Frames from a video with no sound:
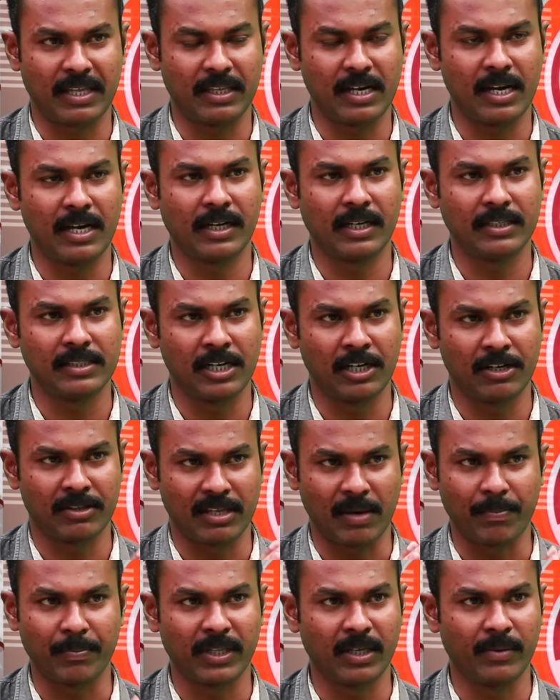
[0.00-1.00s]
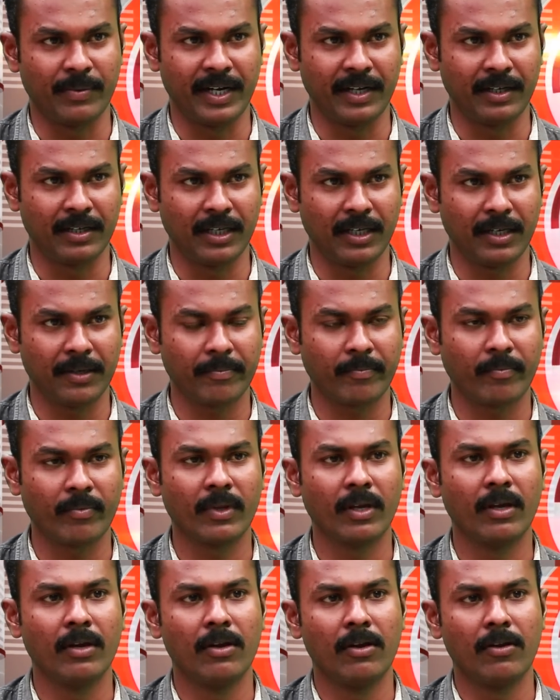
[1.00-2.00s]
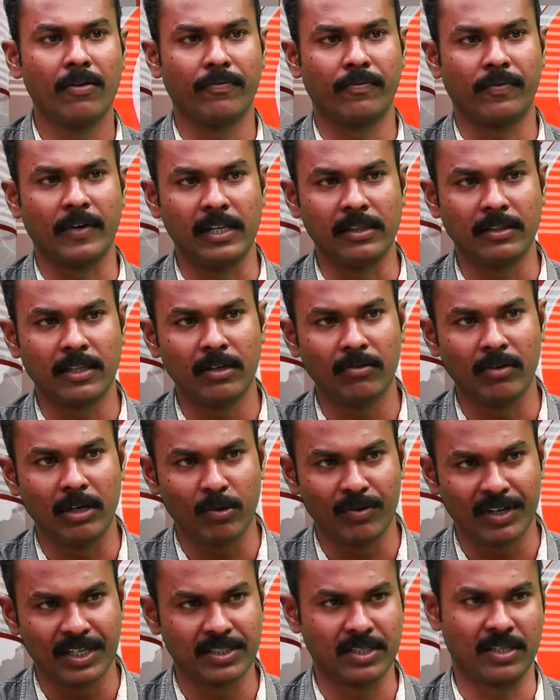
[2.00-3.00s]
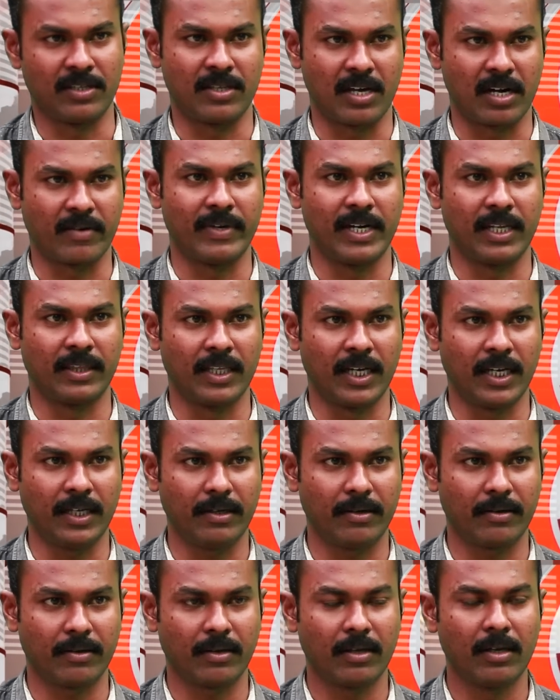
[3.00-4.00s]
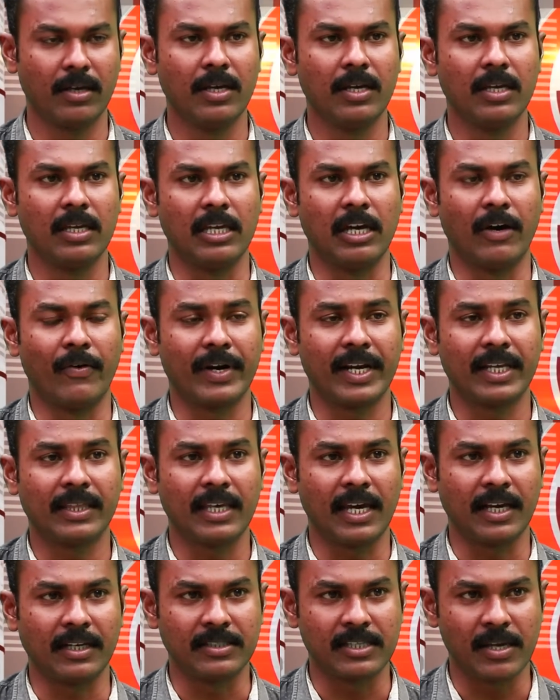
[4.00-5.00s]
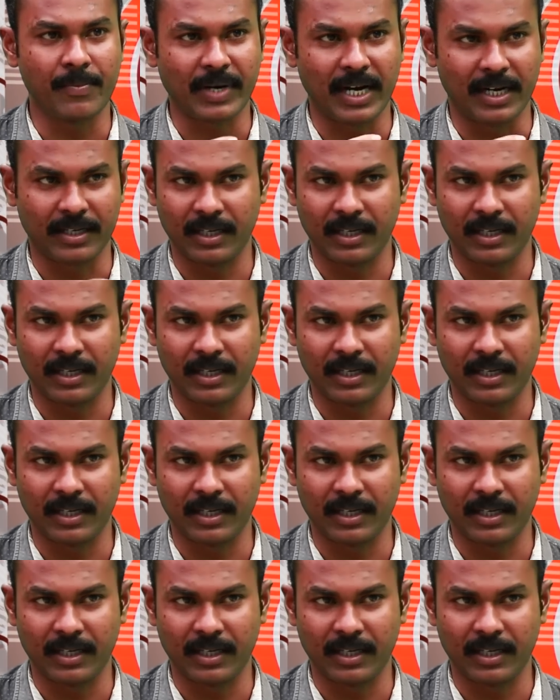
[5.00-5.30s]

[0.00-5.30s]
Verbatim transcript: ప్రధానంగా జరిగిన తప్పిదేమేంటి ఫలితాలు వెలువరించిన తర్వాత ఎవరైతే ఎగ్జామ్కి